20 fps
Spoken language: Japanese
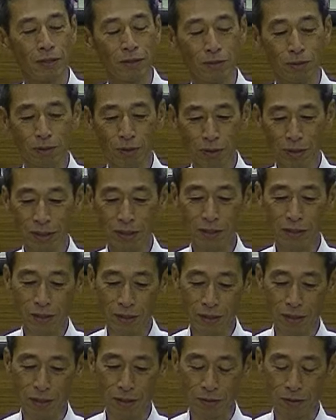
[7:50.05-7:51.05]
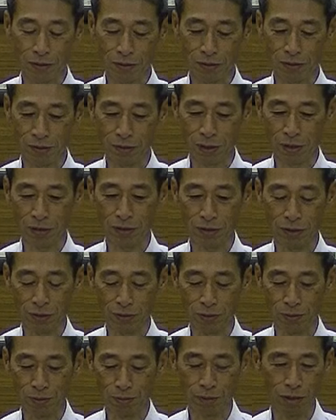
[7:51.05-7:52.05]
しょうがないから収穫し
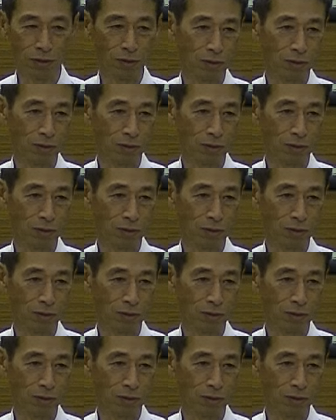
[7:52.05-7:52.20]
て粉